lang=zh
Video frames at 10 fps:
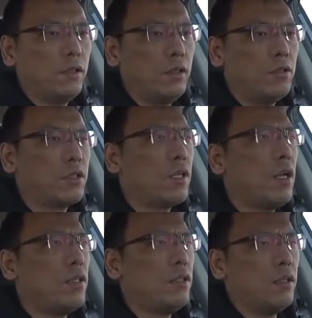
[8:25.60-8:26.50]
六十
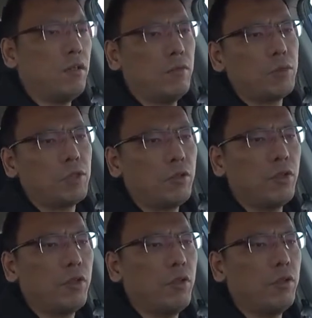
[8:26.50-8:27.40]
三，我们收
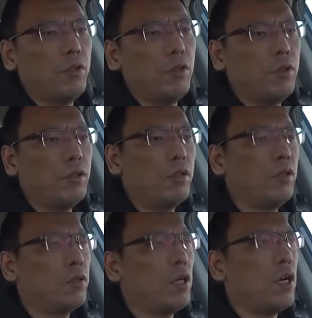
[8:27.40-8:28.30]
油，
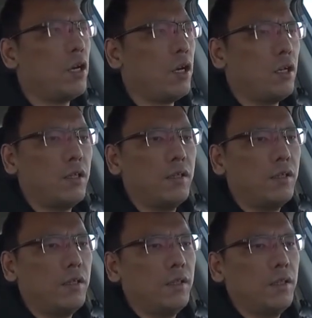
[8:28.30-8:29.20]
六十二。
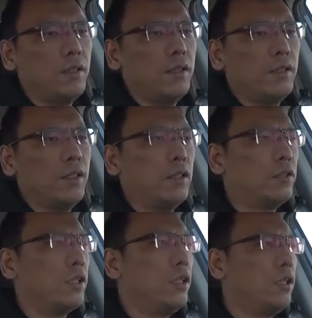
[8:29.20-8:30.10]
六
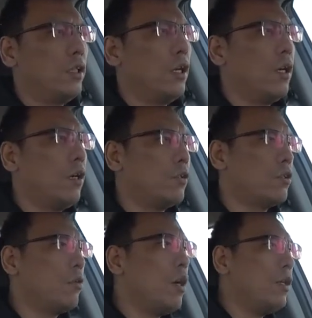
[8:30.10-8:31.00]
十一，好，紧
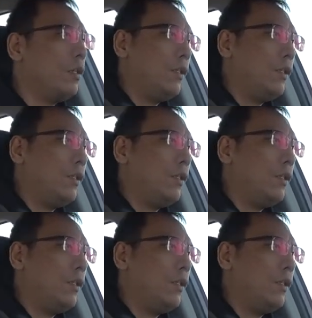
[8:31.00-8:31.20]
装。